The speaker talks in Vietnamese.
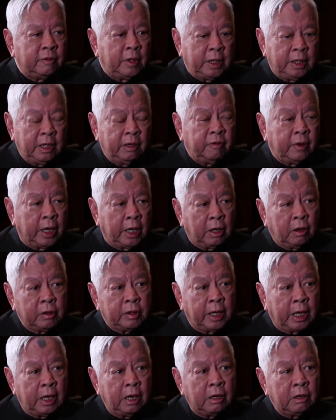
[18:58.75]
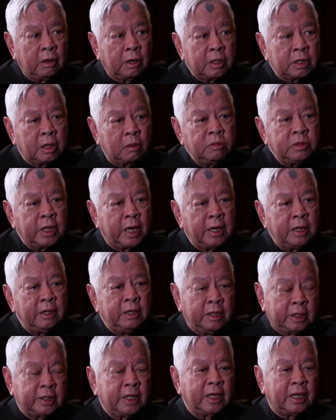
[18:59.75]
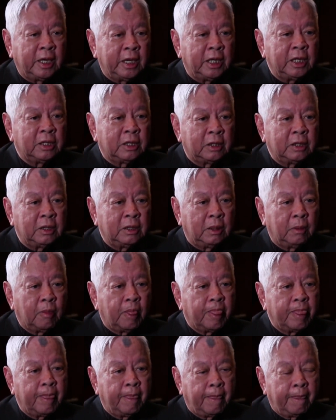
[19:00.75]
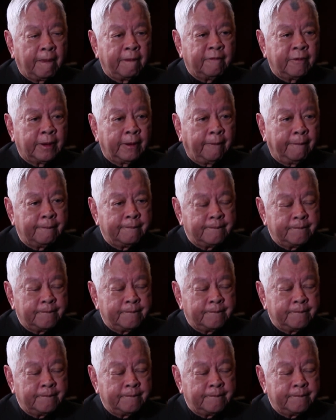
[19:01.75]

Và như vậy có thể nó, nó sống trên nửa thế kỷ rồi. Nửa thế kỷ rồi. Vâng.